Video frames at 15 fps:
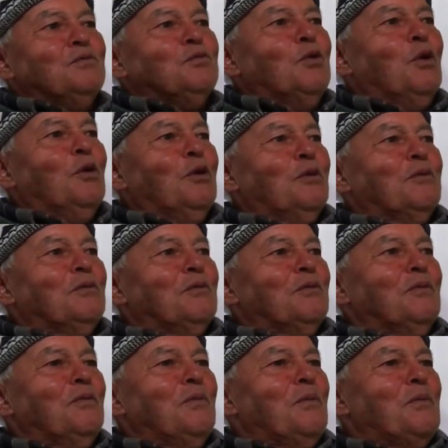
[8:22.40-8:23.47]
Bu
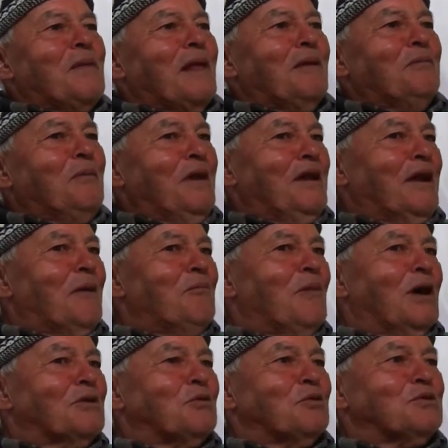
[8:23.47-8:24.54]
Mirem
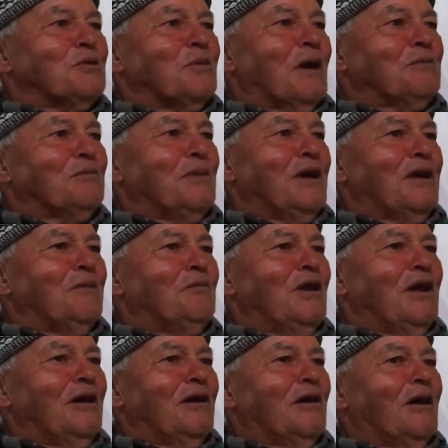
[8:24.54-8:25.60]
vardı o zaman. Mirem
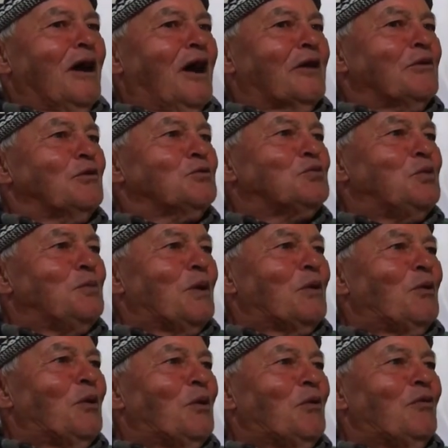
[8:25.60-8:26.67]
ile Arnold
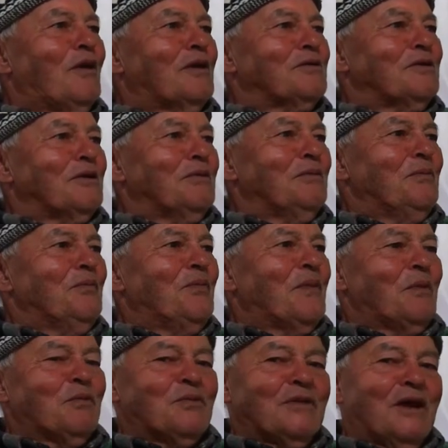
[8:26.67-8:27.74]
Sülmen'in oğlu vardı.
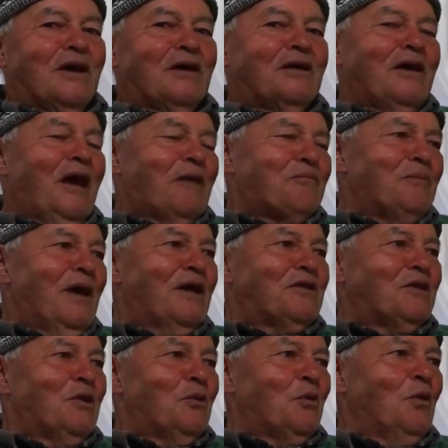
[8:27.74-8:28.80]
Buna ekmeği
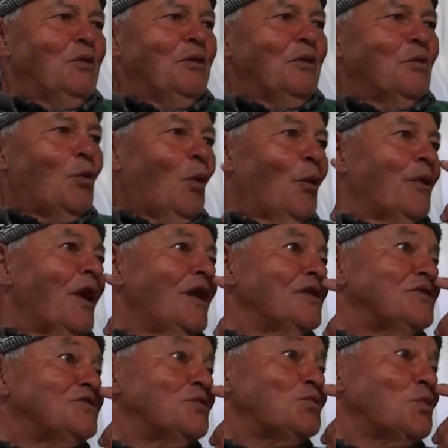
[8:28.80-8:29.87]
ettiği gün. Onunla
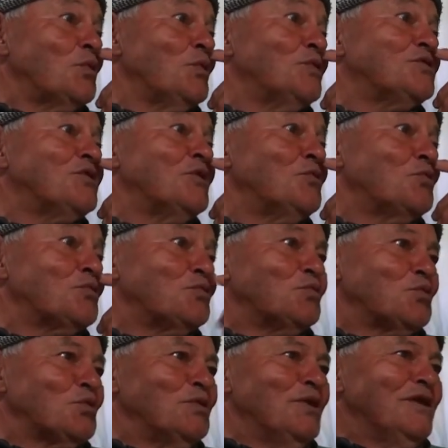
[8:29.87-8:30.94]
ikisi suyun içine
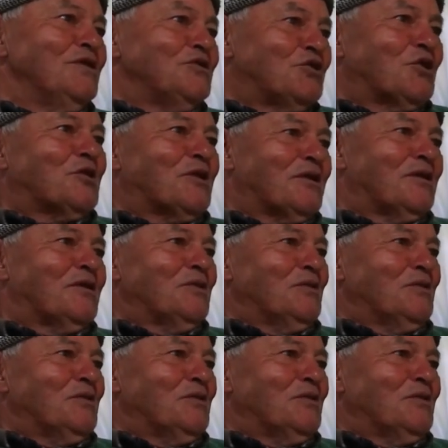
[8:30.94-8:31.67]
düşmüş. Çıkırık